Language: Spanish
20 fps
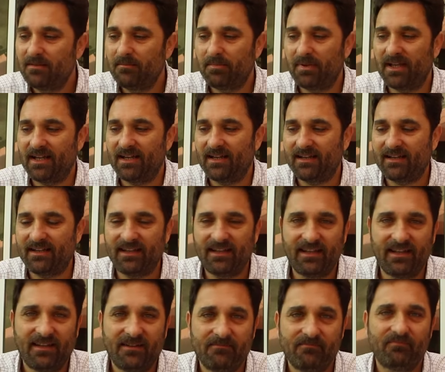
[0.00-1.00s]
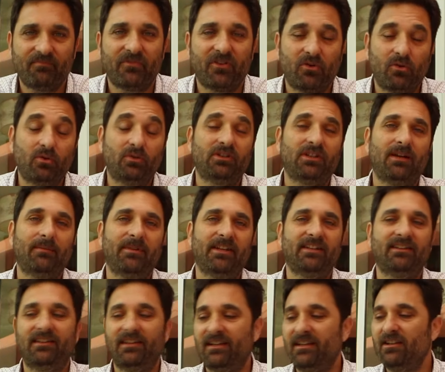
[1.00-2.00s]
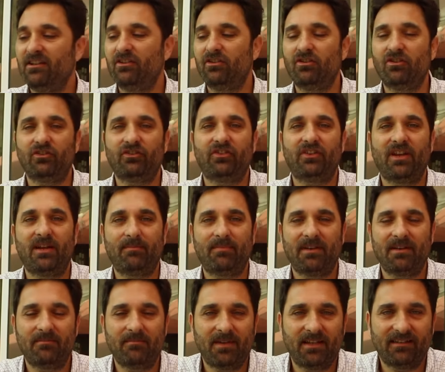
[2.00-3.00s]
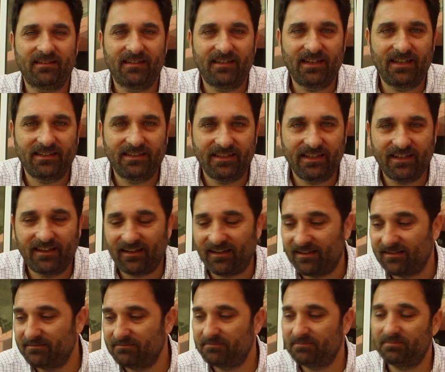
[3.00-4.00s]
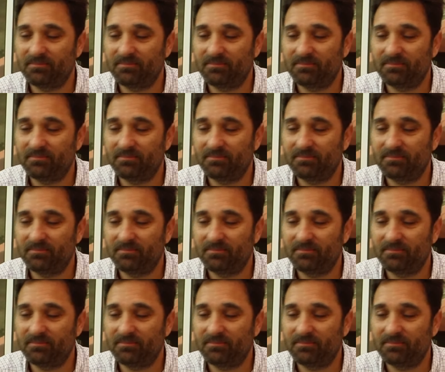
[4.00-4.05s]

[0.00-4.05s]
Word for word: para que justamente no se apelmase la tierra,